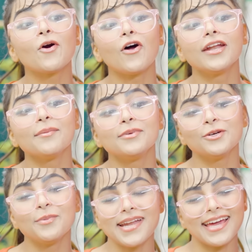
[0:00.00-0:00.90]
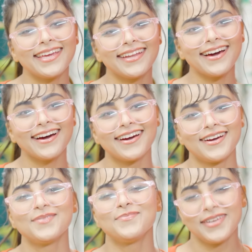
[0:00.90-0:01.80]
पकौड़ियाँ भी तो बनाई है ना
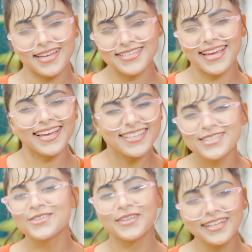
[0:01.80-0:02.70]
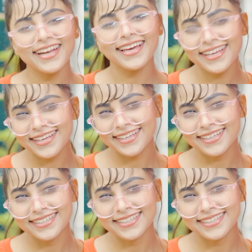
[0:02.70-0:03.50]
बिना चाय के अच्छी थोड़ी ना लगेंगी